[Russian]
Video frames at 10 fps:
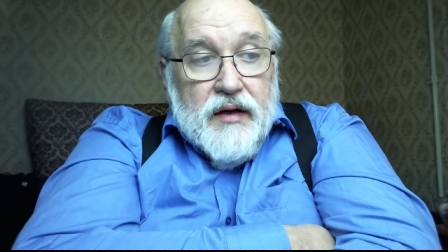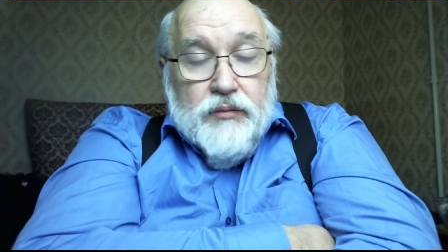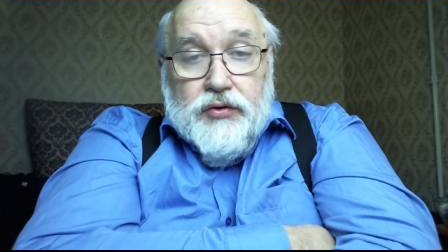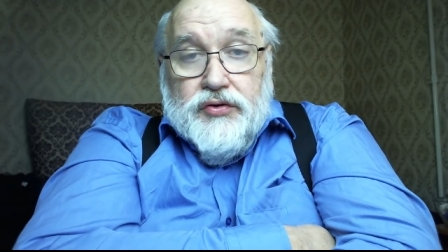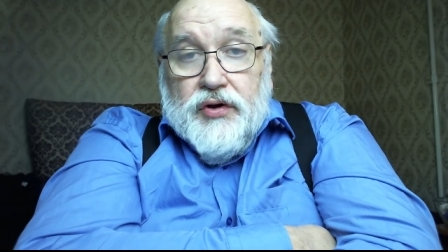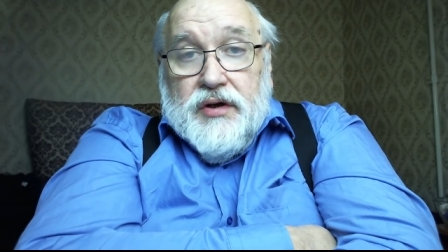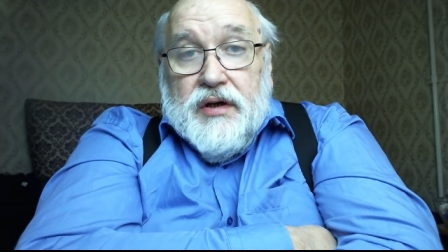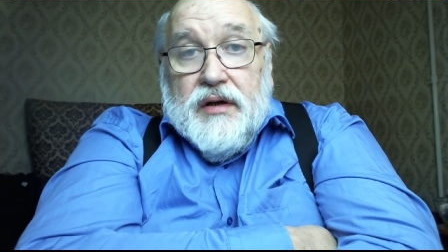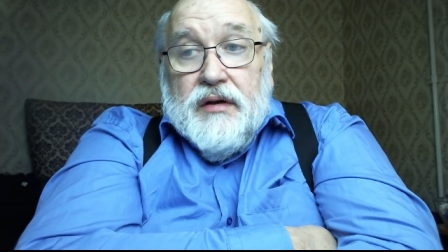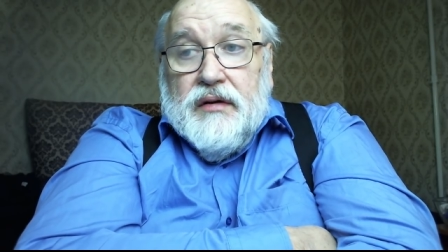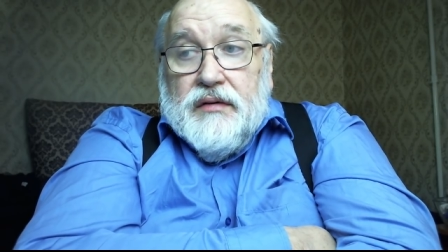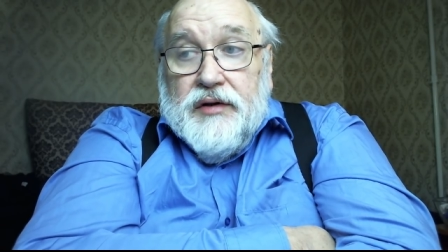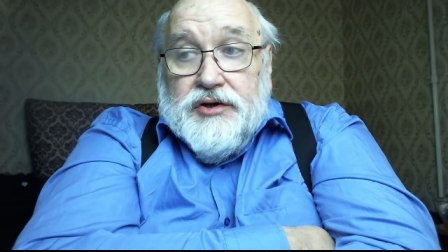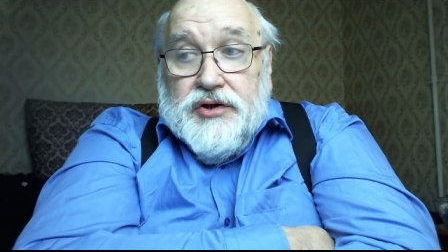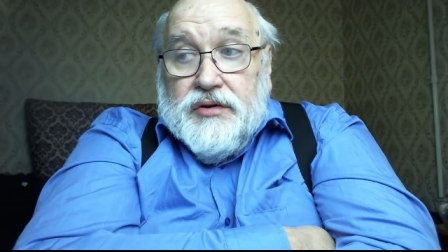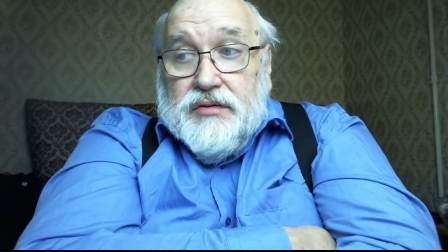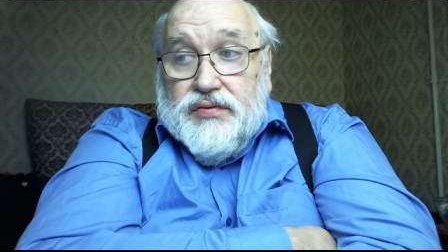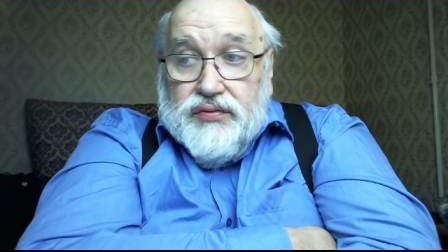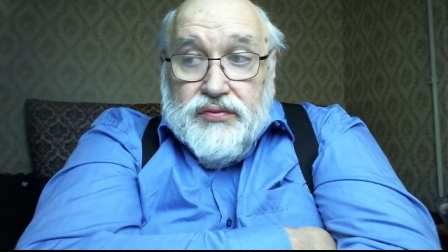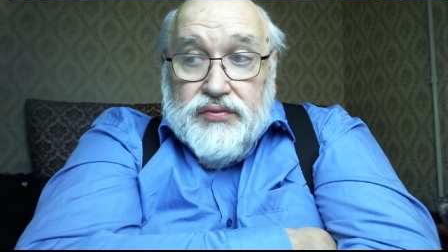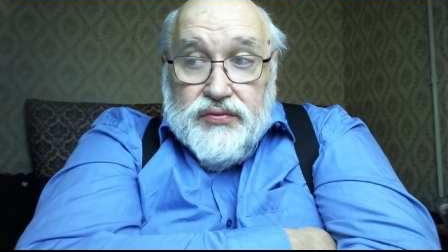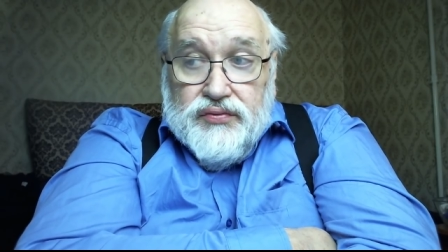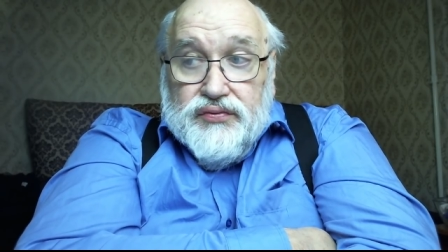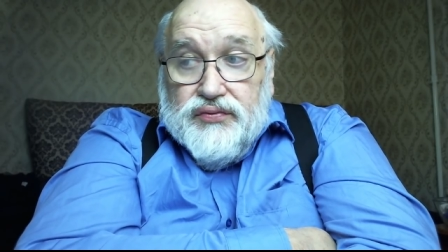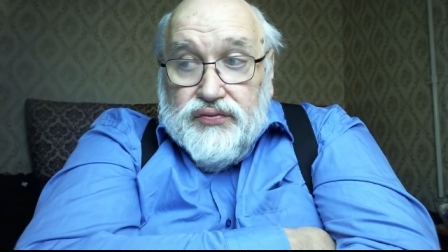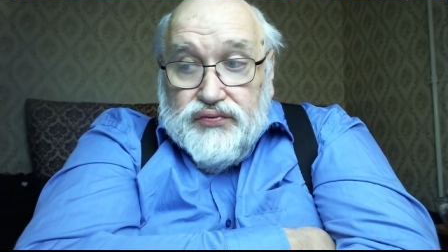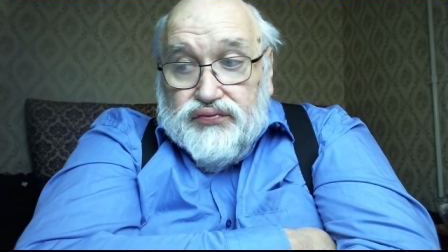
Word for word: будь то это, э, значит, э, ну,